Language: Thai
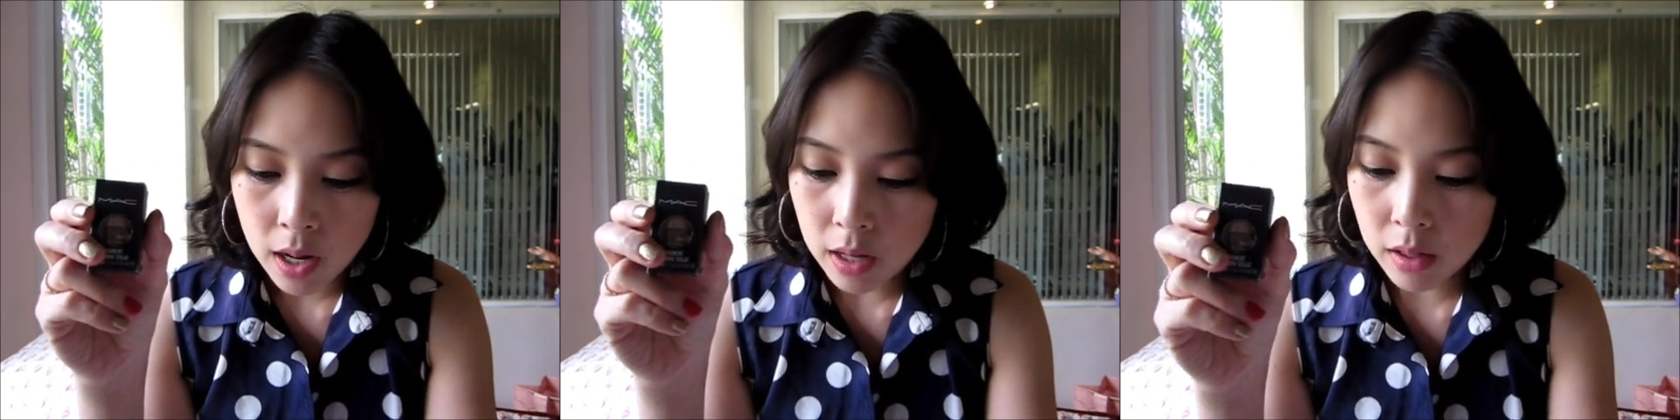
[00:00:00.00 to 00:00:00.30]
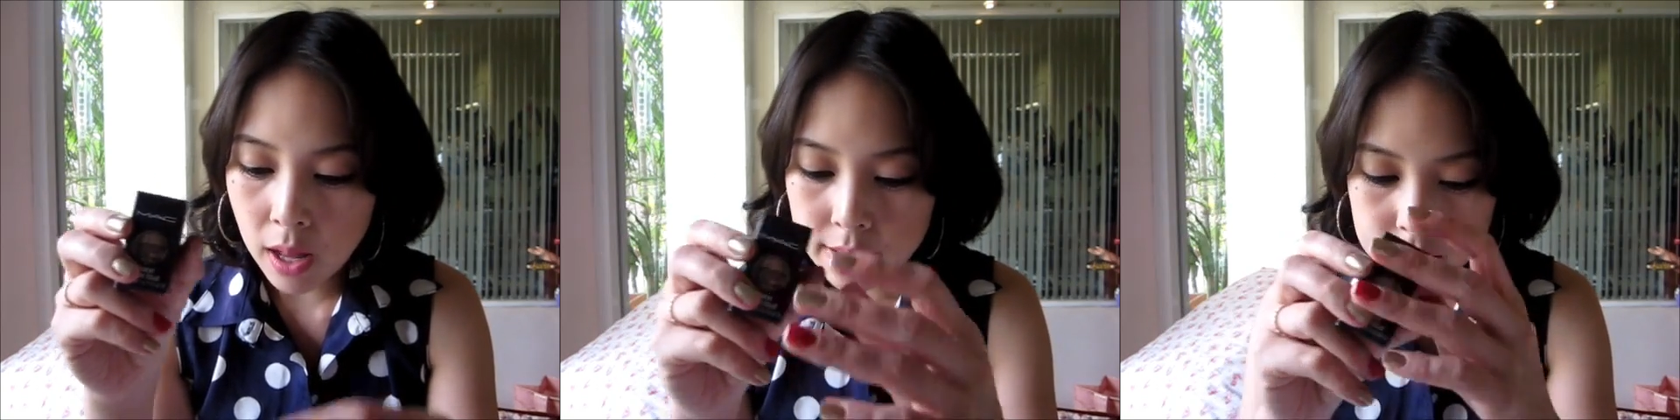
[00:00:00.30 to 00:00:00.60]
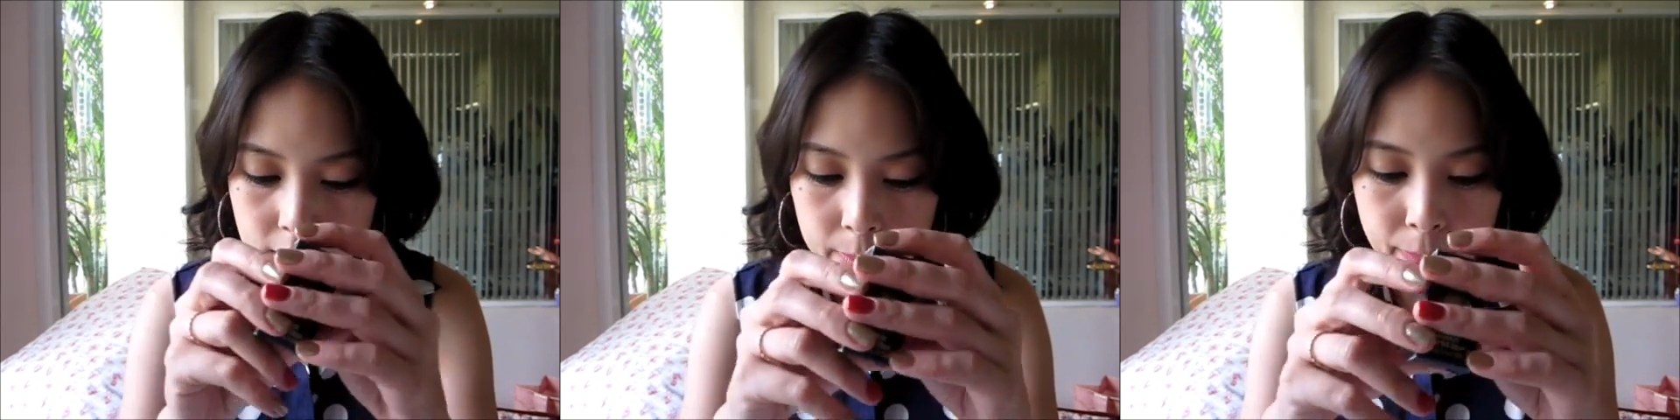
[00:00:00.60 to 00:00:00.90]
แล้วก็อาจจะ
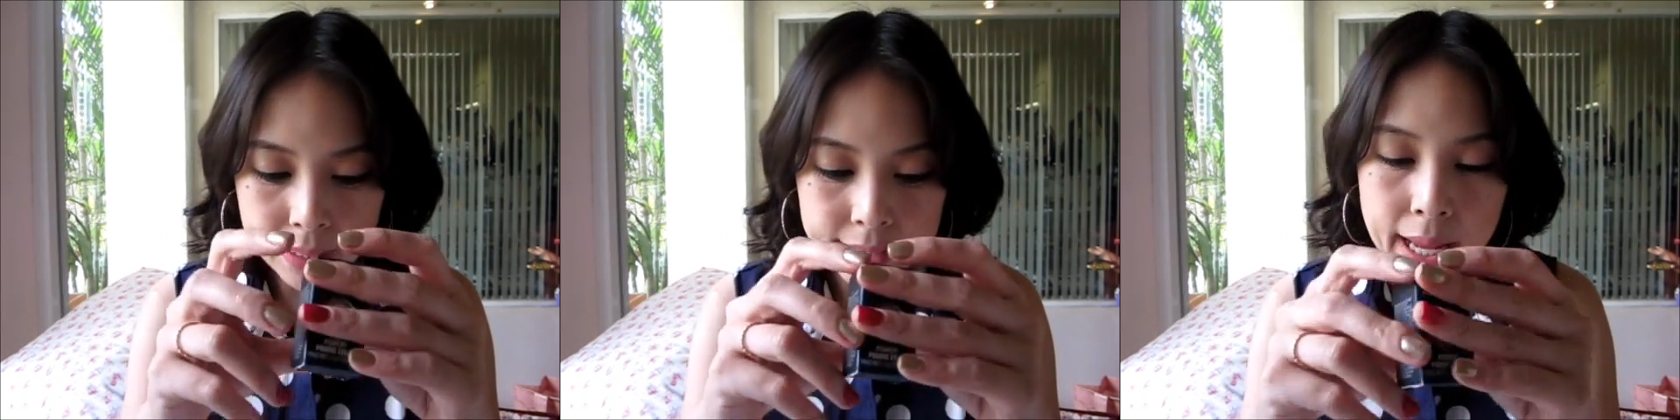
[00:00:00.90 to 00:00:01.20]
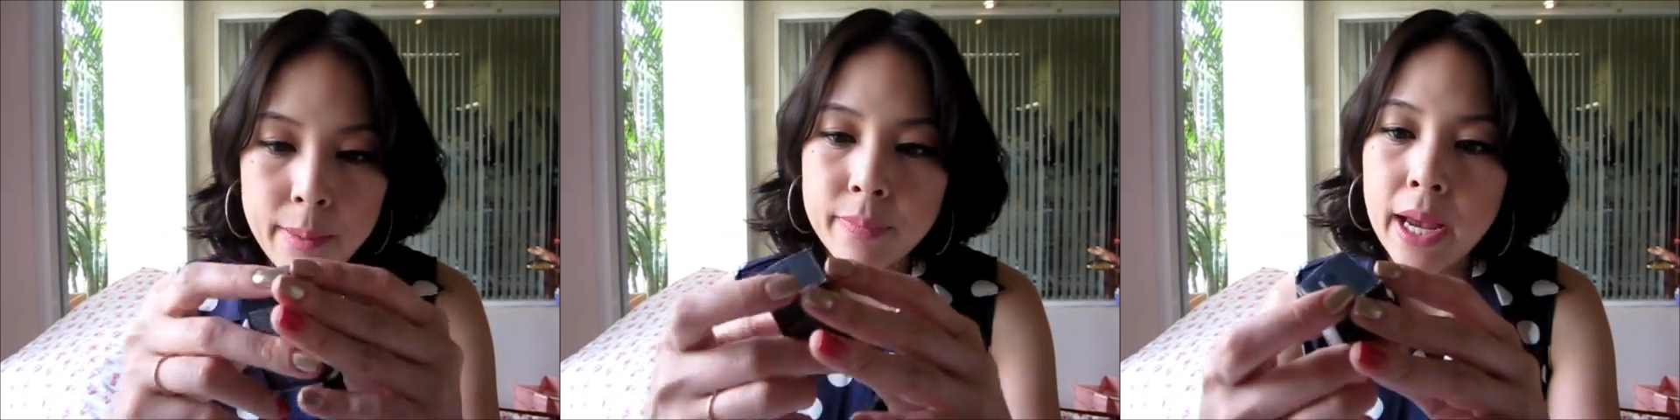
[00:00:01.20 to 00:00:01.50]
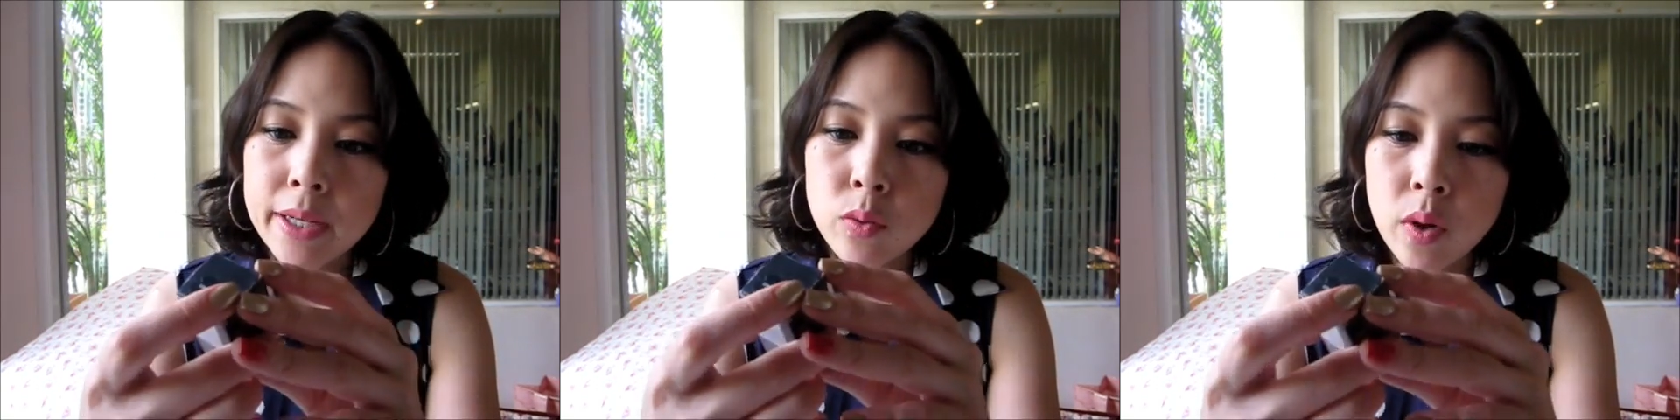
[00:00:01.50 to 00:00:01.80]
ใช้ปัดแก้ม
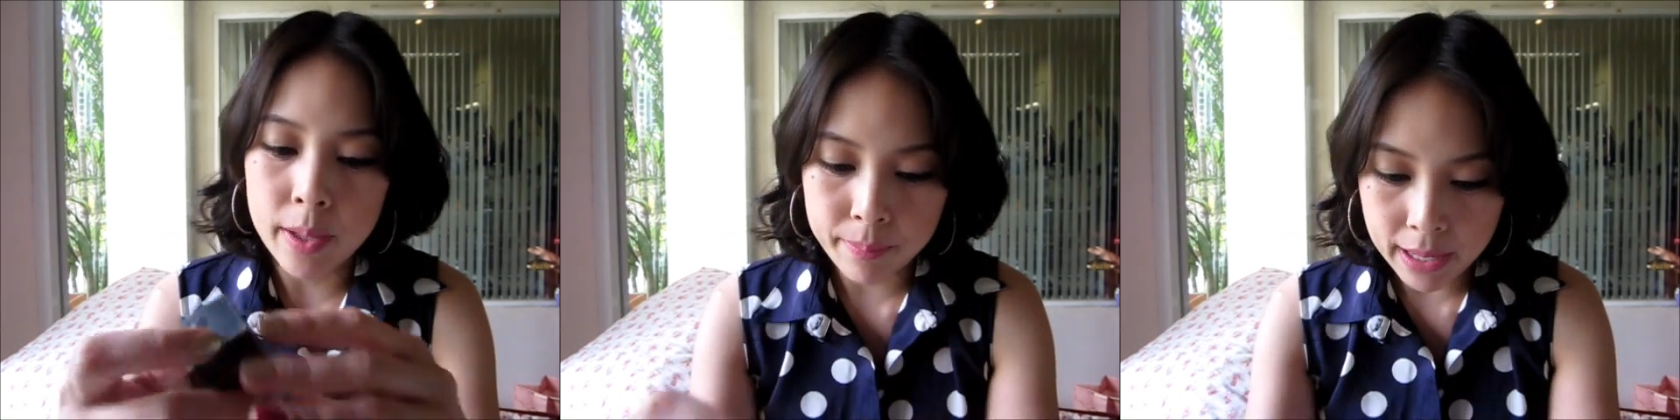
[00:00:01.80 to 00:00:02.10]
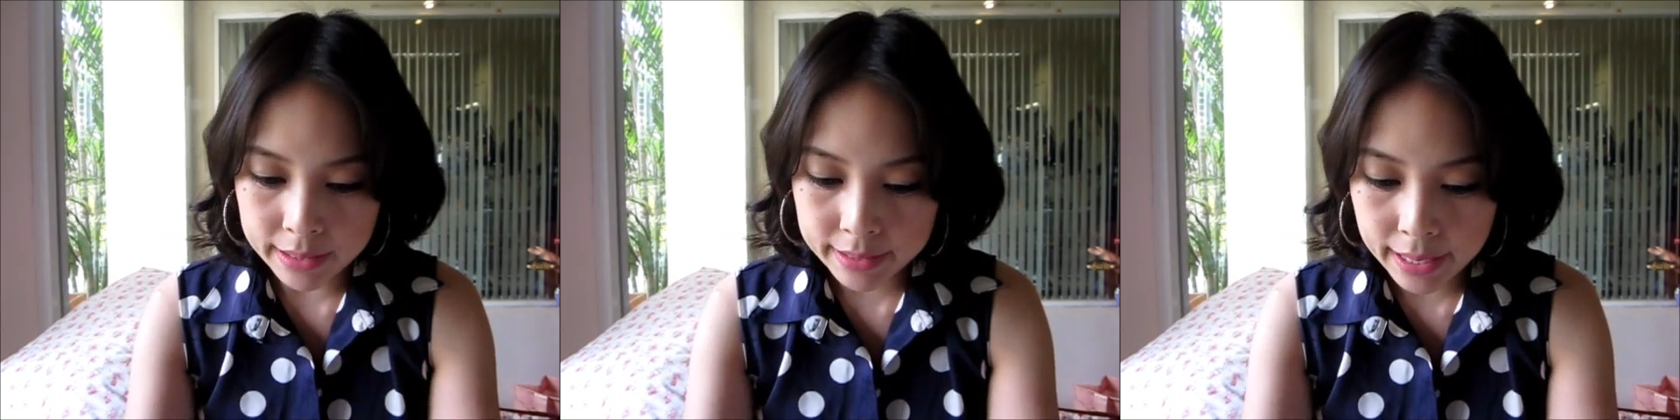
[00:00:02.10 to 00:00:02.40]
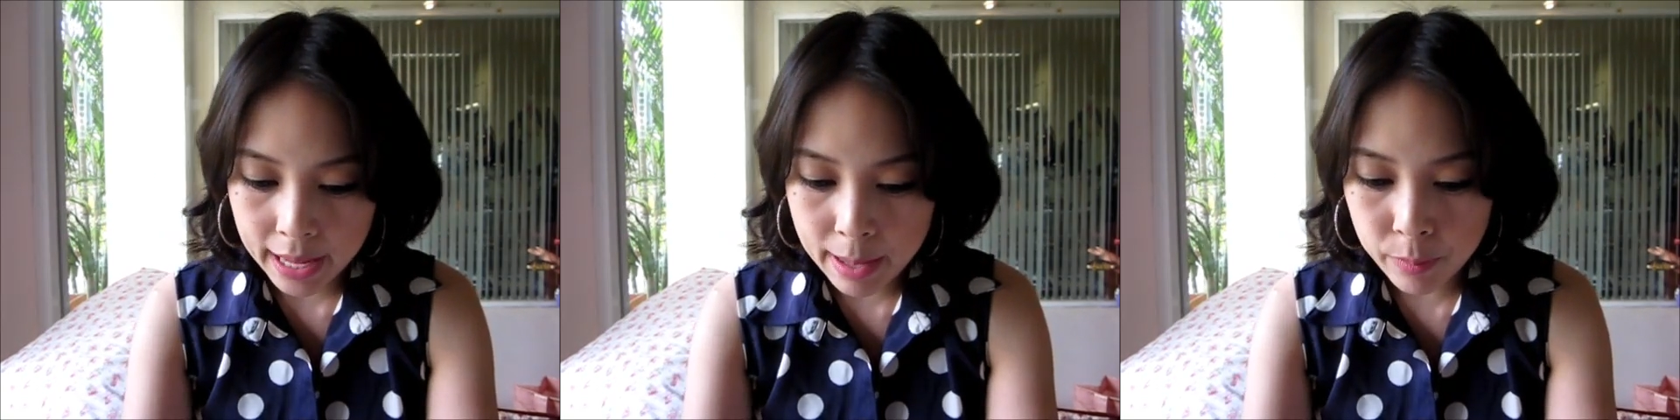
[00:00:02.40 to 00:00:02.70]
ได้ด้วยปัด
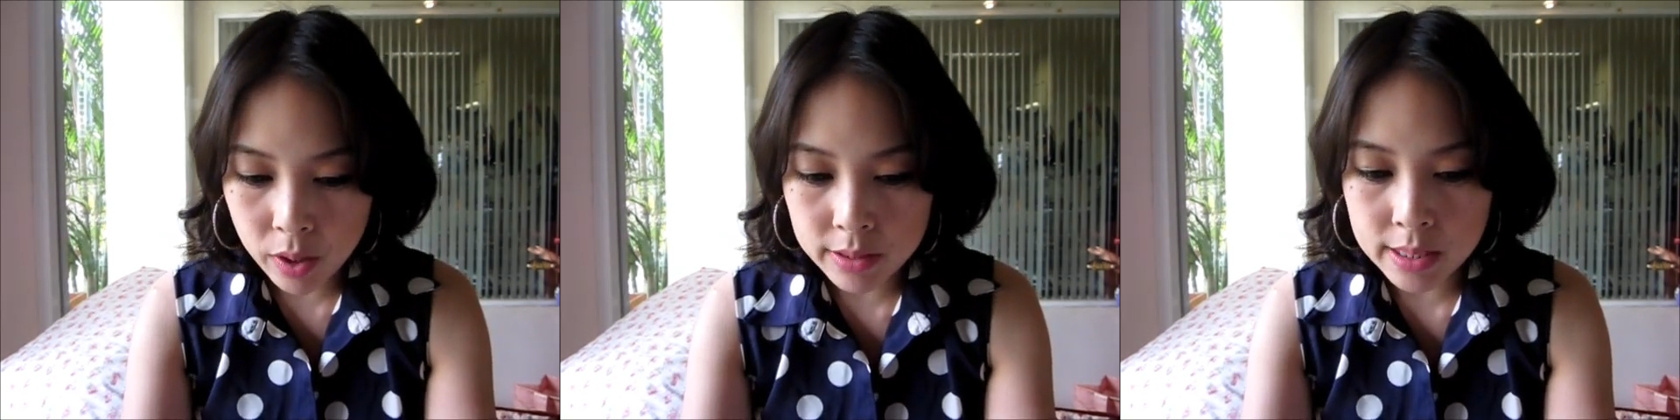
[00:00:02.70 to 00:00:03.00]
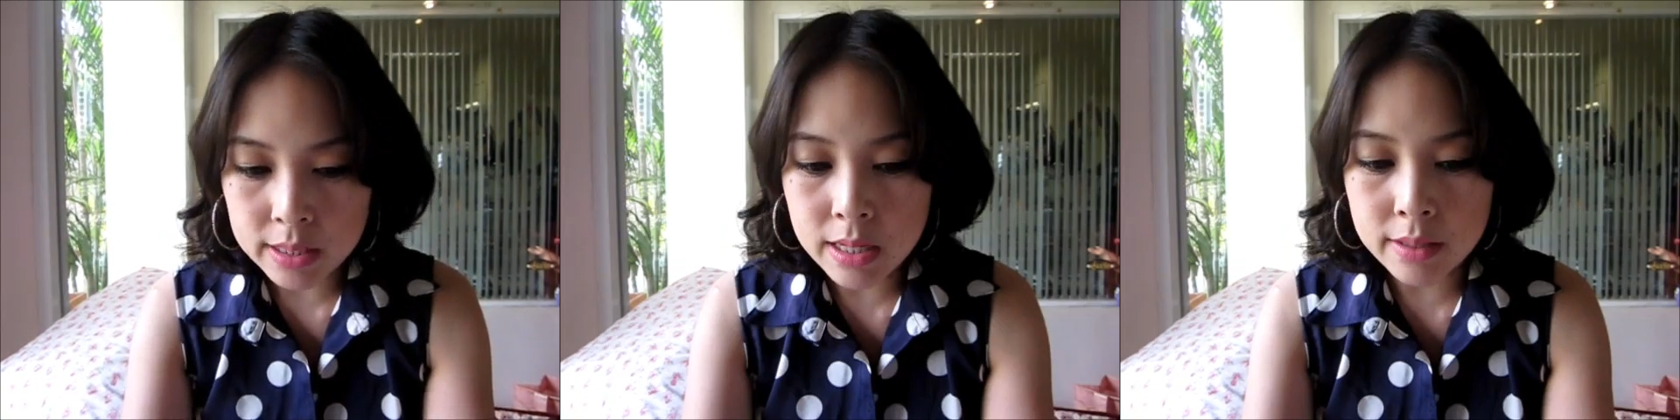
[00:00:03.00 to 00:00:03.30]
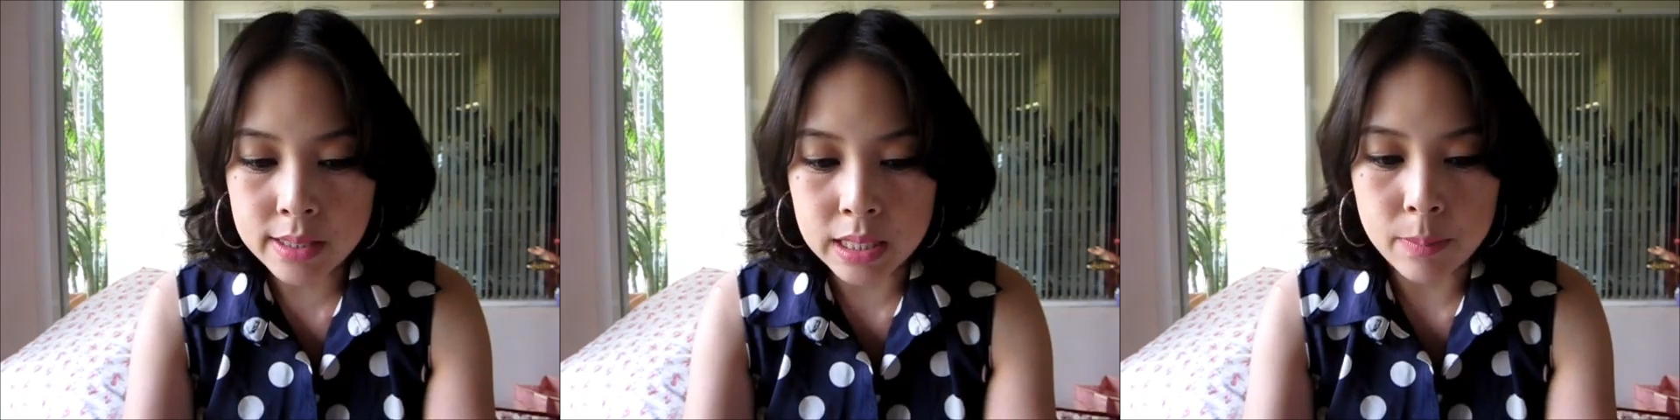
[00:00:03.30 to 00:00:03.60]
แก้มก็จะเลือก
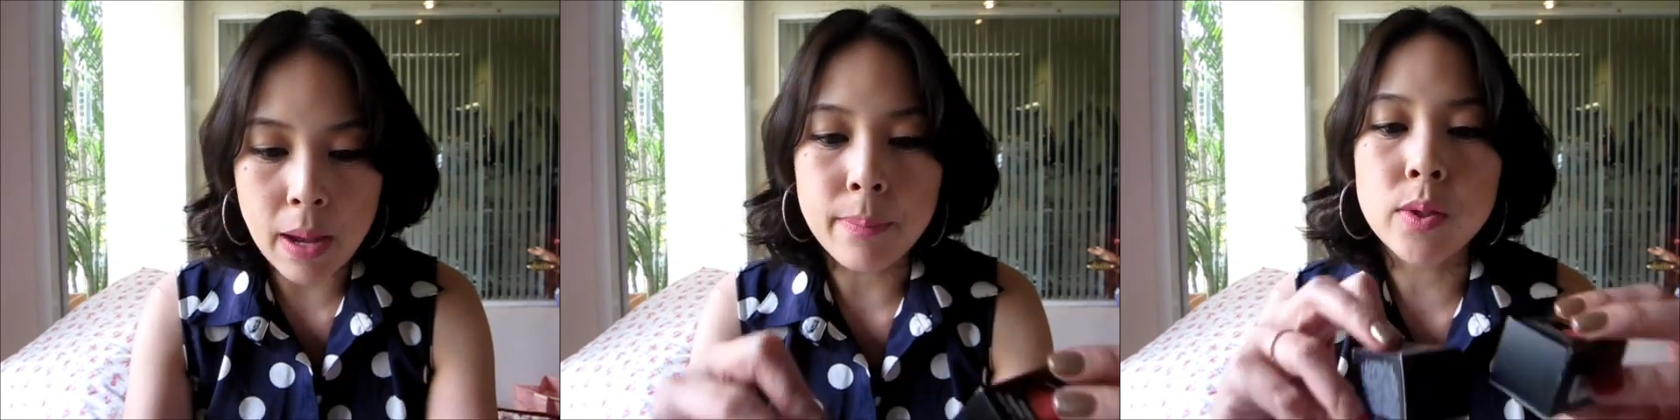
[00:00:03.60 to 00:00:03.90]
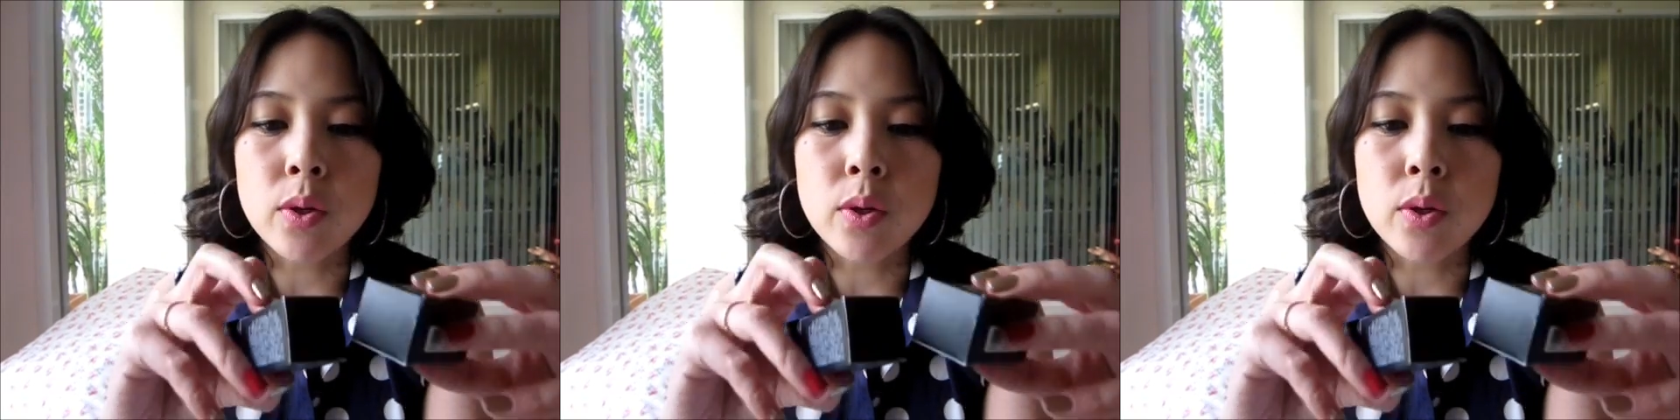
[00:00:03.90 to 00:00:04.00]
สีแบบ